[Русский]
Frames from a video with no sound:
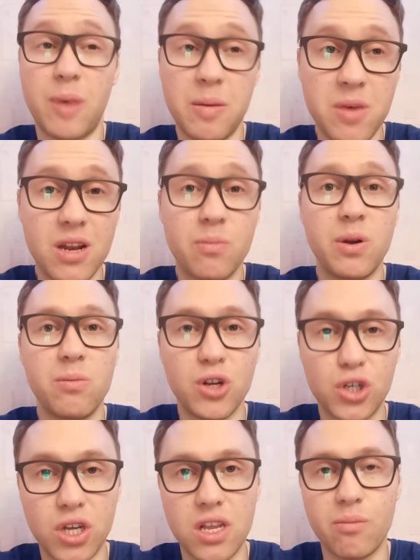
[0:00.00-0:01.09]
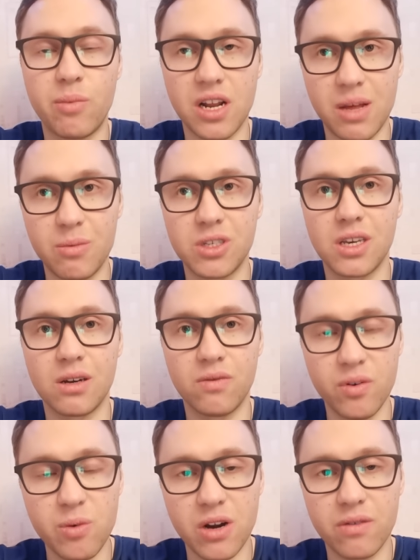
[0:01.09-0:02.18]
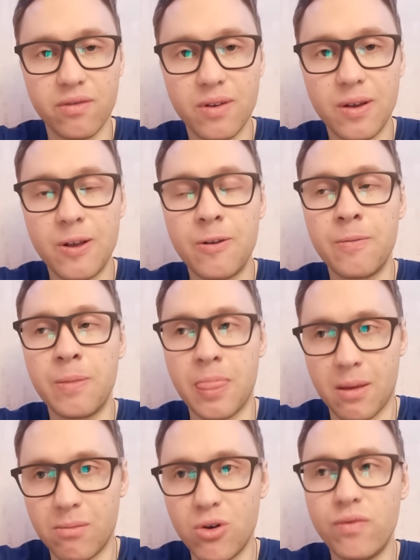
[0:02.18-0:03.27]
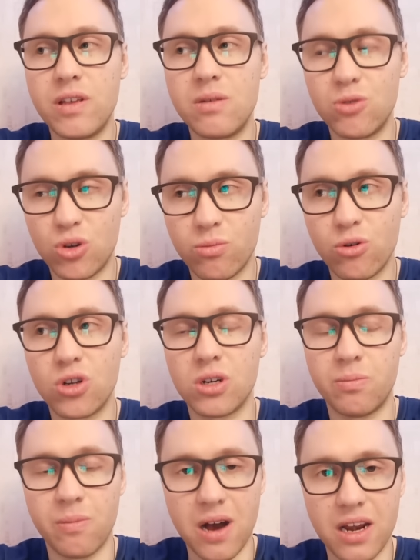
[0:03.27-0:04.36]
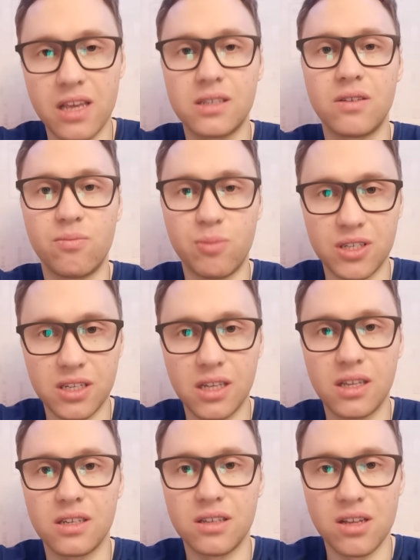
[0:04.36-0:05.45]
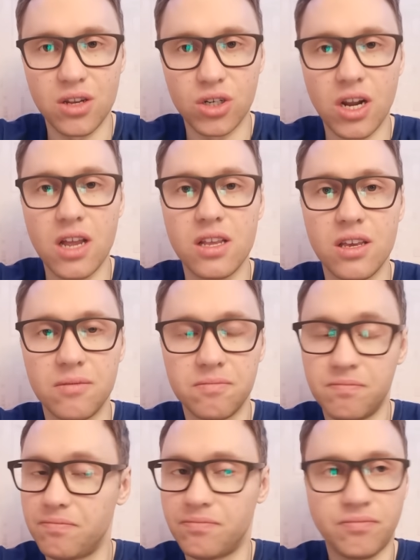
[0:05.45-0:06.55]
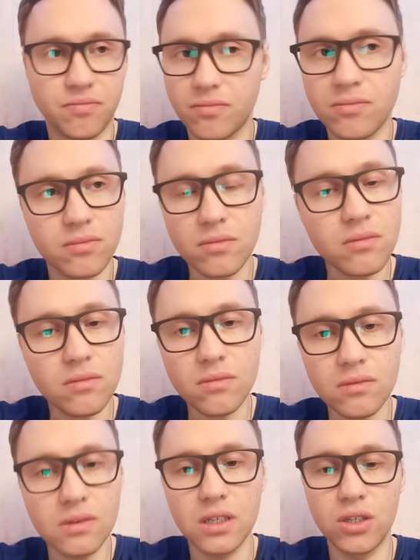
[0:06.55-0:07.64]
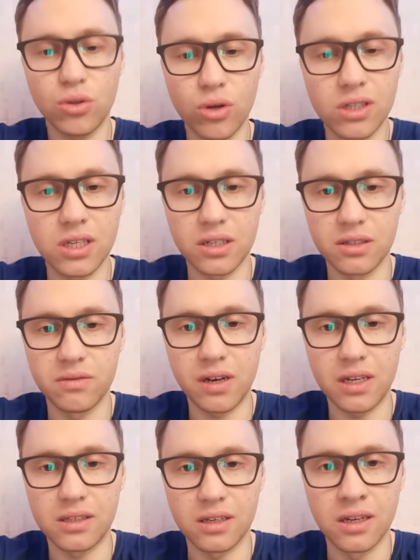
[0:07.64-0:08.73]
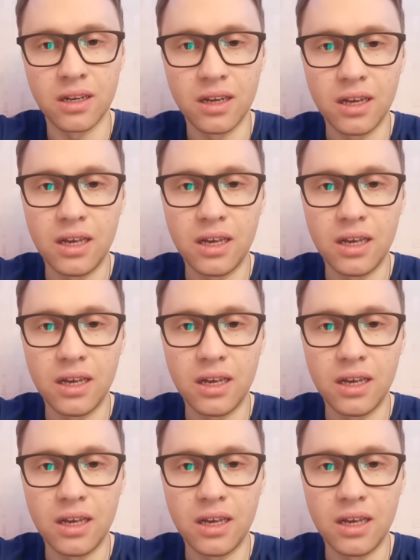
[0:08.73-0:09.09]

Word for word: по мере приближения парламентских выборов, мы увидим еще больше арестов, посадок, задержаний. Ситуация развивается